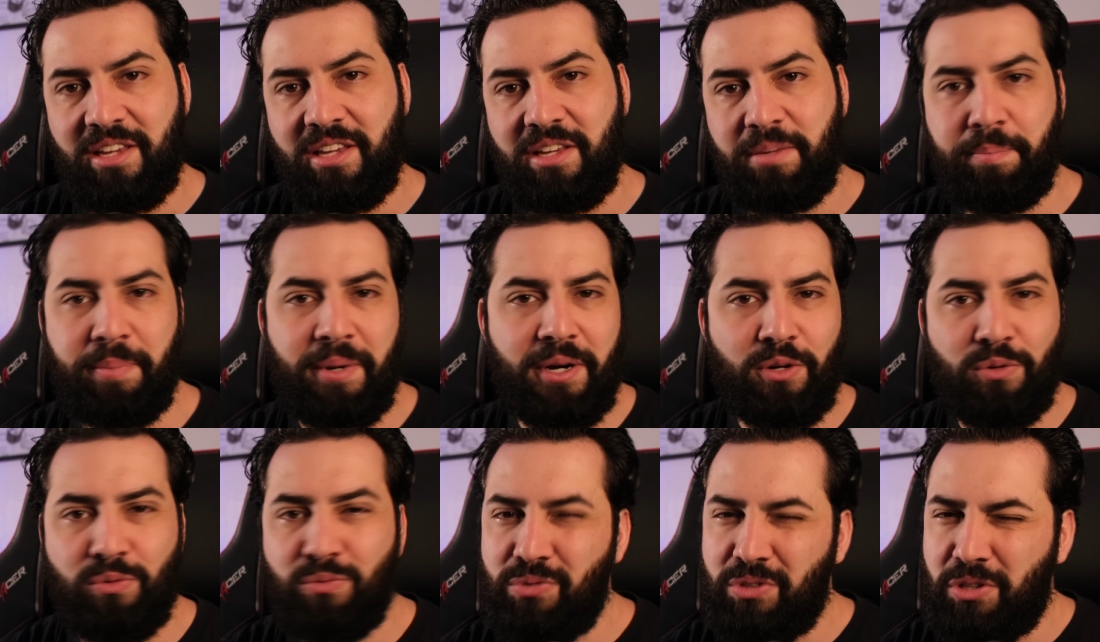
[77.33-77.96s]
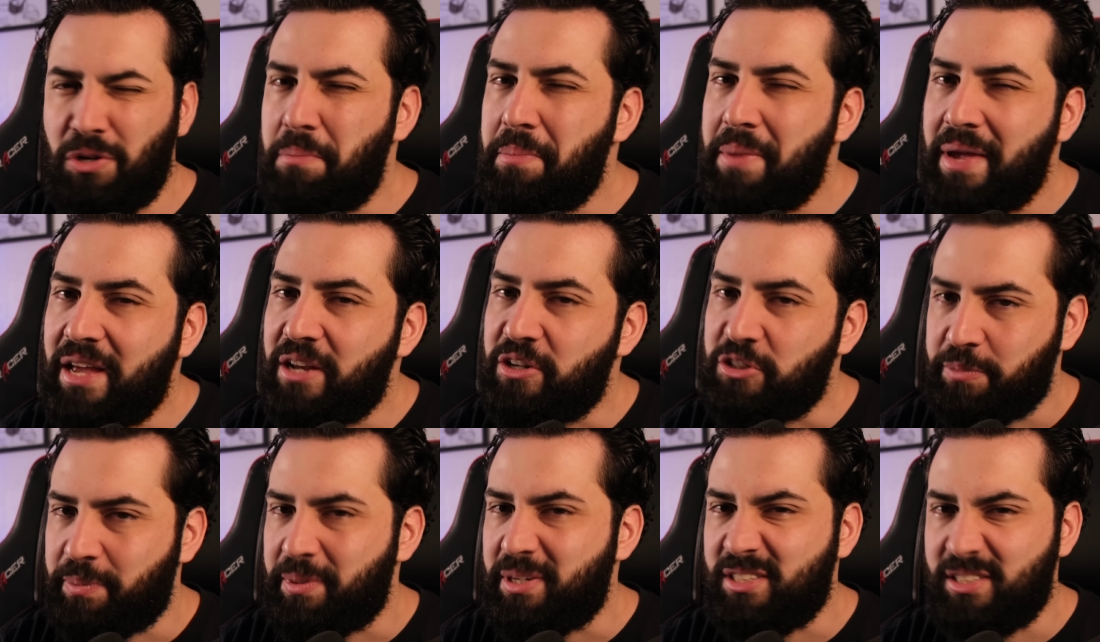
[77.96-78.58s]
Que perguntam
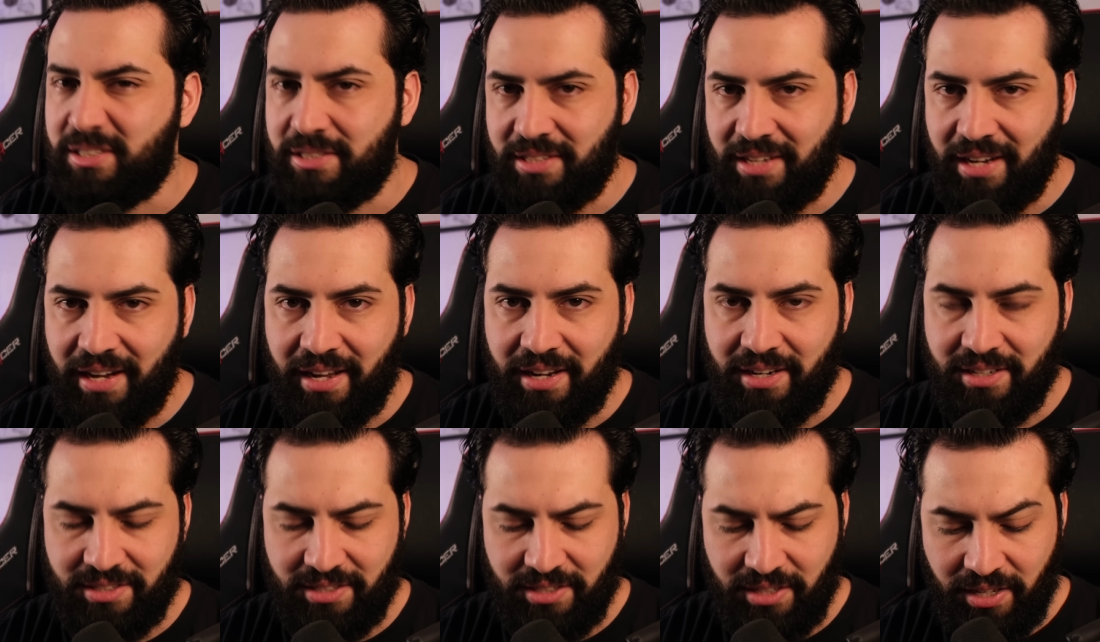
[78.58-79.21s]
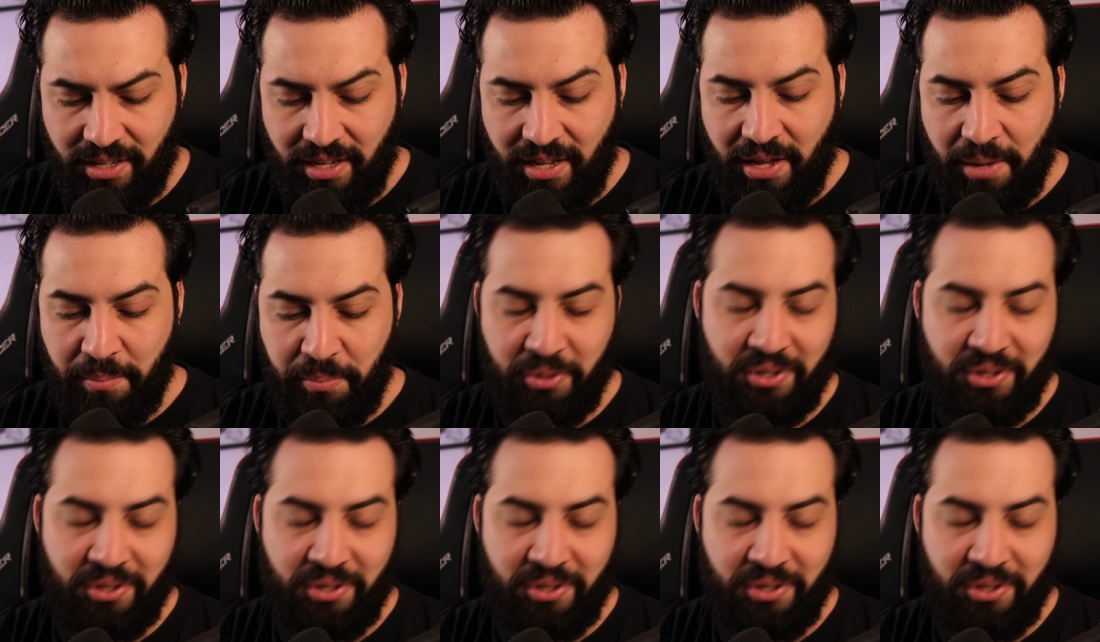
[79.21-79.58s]
menos para esses caras, né?